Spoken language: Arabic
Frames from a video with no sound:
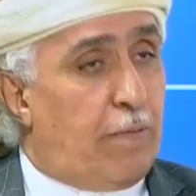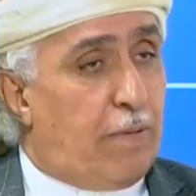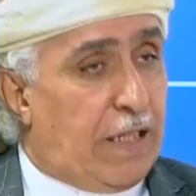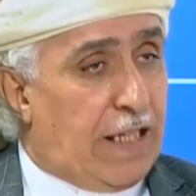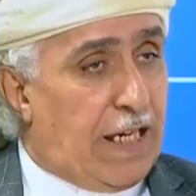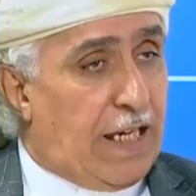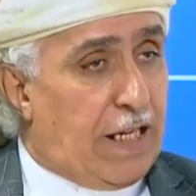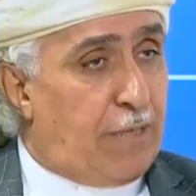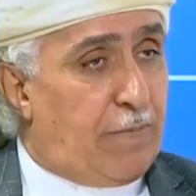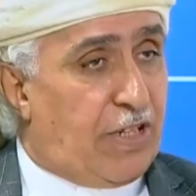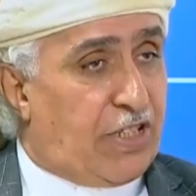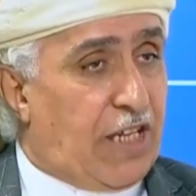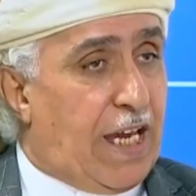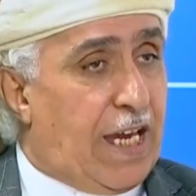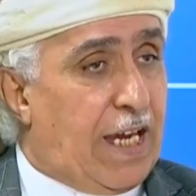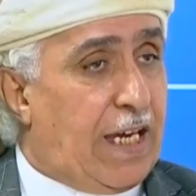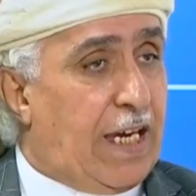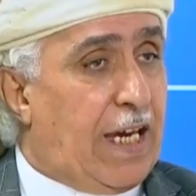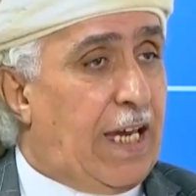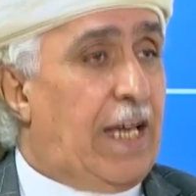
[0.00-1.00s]
يعني
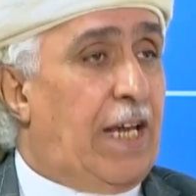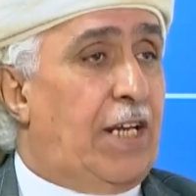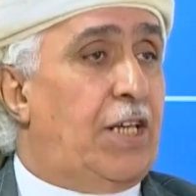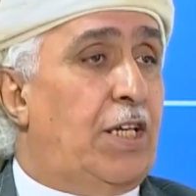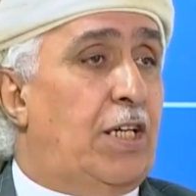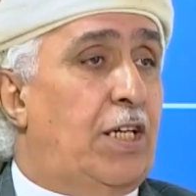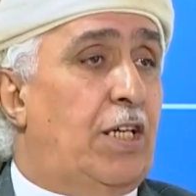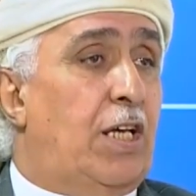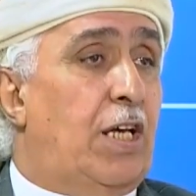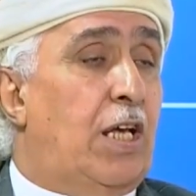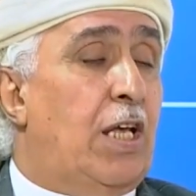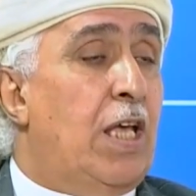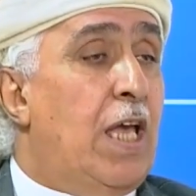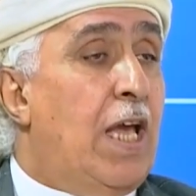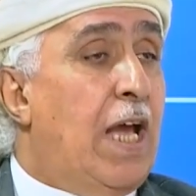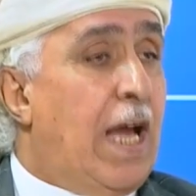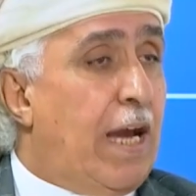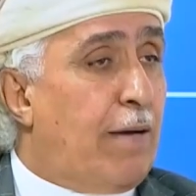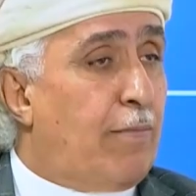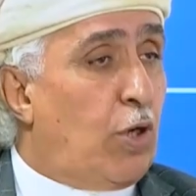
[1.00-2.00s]
مشايخها يعني أه،
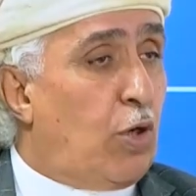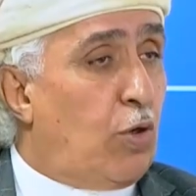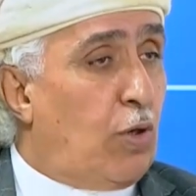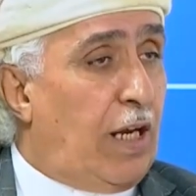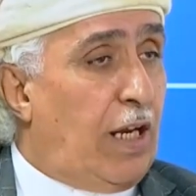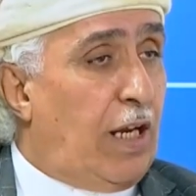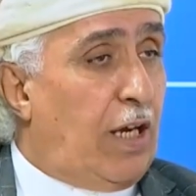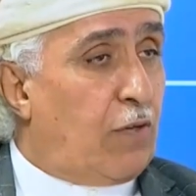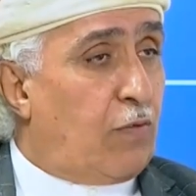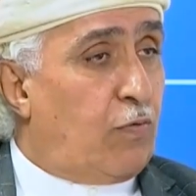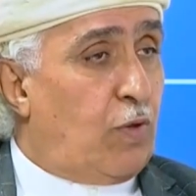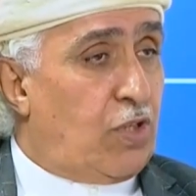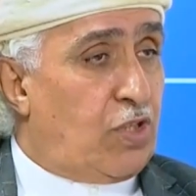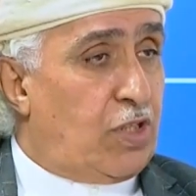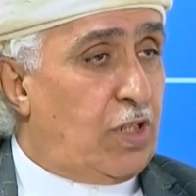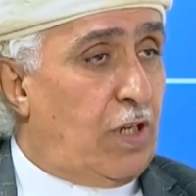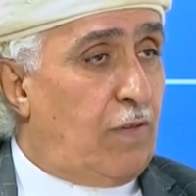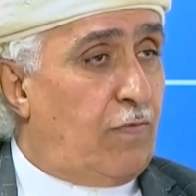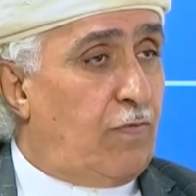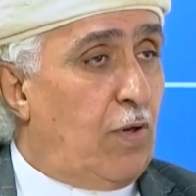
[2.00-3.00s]
حملوا العرف
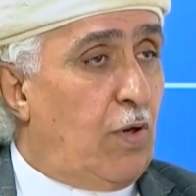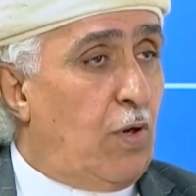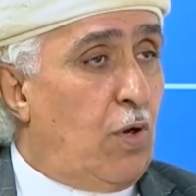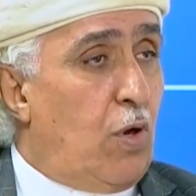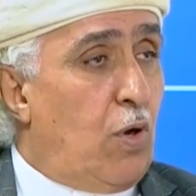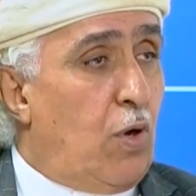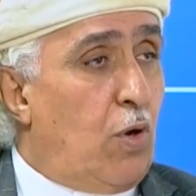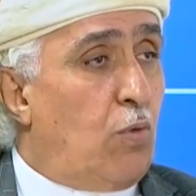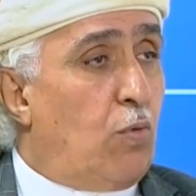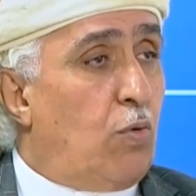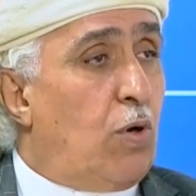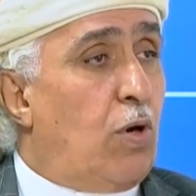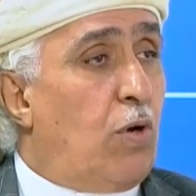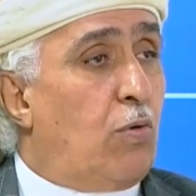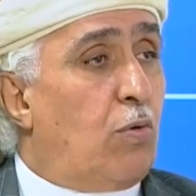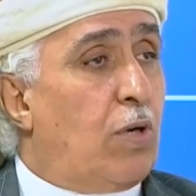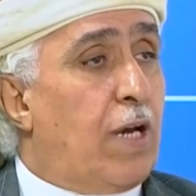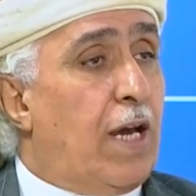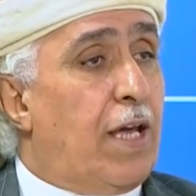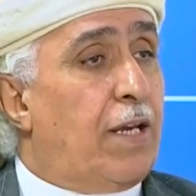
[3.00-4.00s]
والسلف
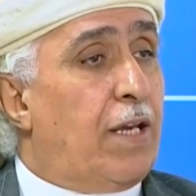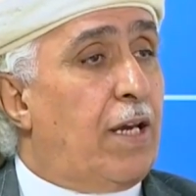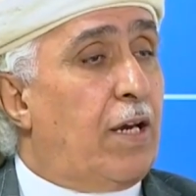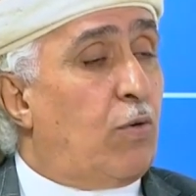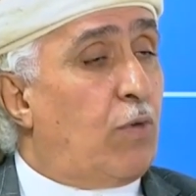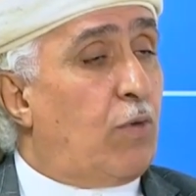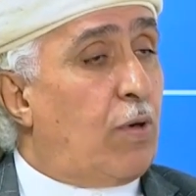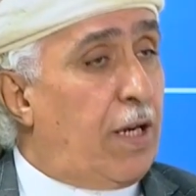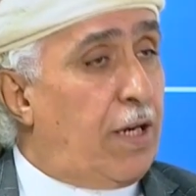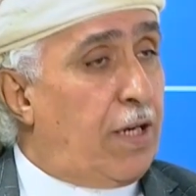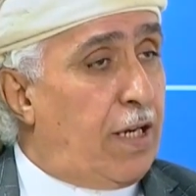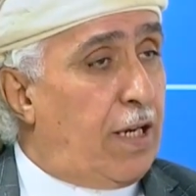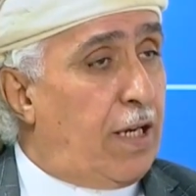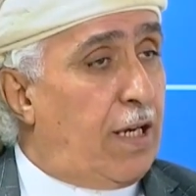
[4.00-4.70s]
وكان وكان